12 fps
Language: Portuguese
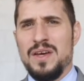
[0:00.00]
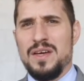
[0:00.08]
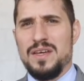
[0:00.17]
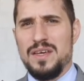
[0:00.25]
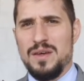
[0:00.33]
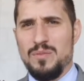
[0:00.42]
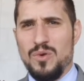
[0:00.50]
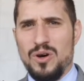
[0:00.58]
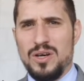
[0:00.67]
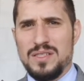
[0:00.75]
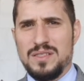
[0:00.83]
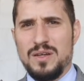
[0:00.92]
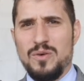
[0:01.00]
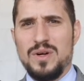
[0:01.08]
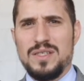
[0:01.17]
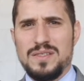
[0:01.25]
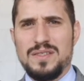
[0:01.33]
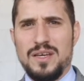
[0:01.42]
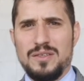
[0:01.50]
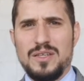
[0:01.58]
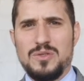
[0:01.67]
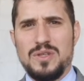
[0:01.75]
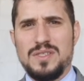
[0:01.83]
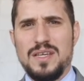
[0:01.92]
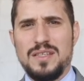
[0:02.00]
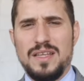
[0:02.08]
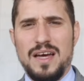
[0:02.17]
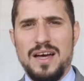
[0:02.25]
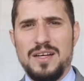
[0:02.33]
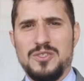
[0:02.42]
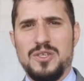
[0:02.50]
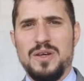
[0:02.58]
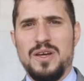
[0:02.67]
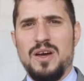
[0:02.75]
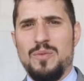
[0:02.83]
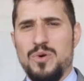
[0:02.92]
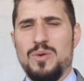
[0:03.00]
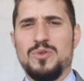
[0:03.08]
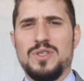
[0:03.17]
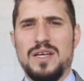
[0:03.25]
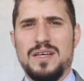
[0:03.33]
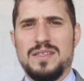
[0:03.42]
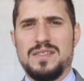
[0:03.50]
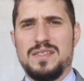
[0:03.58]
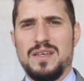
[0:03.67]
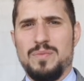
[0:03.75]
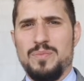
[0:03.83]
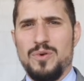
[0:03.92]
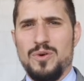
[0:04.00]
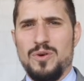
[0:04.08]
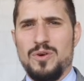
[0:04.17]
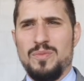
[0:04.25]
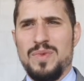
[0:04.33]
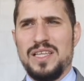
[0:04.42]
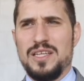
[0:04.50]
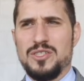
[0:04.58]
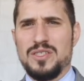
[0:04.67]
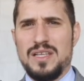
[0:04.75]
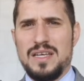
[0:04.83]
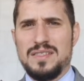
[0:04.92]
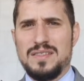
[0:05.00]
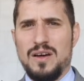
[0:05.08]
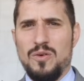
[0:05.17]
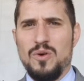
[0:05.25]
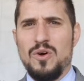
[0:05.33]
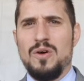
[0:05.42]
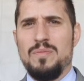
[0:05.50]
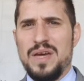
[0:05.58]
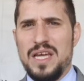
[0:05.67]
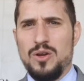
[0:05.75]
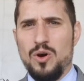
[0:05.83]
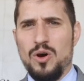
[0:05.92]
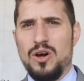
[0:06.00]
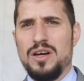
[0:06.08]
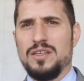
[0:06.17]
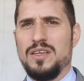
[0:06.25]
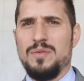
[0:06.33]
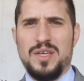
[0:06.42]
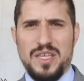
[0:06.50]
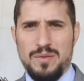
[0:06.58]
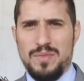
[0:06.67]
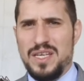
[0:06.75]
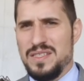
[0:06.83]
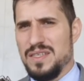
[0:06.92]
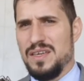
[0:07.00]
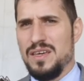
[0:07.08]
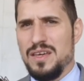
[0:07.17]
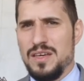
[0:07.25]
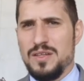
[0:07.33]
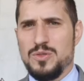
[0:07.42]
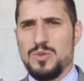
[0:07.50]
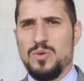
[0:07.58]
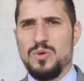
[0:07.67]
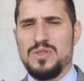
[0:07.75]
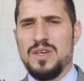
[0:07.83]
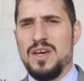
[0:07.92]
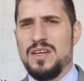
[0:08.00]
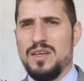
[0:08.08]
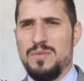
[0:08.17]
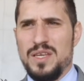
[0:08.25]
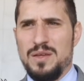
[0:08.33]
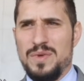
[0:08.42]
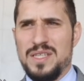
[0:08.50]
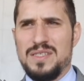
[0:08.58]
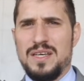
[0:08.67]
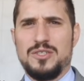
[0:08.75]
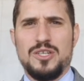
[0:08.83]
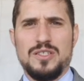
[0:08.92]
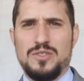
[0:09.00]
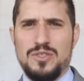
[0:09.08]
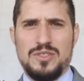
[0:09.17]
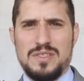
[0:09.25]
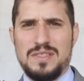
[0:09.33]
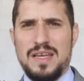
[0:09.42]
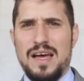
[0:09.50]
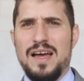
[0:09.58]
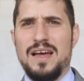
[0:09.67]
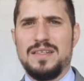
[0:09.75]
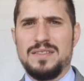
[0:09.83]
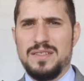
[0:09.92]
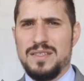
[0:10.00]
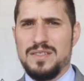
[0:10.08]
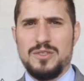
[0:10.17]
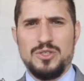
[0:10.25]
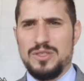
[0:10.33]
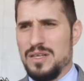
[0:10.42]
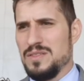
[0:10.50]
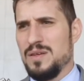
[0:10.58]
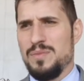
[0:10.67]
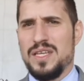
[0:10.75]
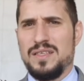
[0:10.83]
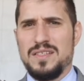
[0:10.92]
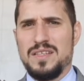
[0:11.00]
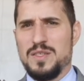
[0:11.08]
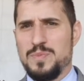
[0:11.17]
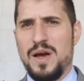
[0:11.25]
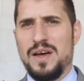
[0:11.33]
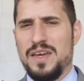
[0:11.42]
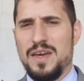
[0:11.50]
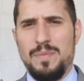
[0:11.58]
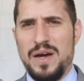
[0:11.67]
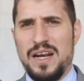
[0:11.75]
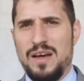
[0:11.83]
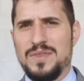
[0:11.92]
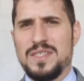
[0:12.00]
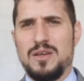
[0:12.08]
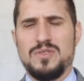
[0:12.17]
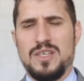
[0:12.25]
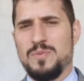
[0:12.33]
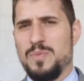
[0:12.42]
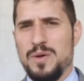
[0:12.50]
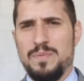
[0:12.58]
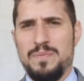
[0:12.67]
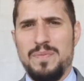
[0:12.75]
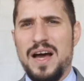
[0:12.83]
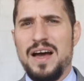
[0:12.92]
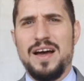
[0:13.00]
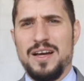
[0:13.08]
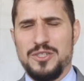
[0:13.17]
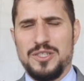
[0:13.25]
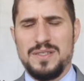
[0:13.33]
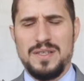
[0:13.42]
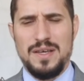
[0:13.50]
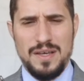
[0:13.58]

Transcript: e mostra o anseio da sociedade por mudança, por uma legislação melhor, que minimize riscos, que minimize a chance de desastres e de danos ambientais irreparáveis causados por barragens.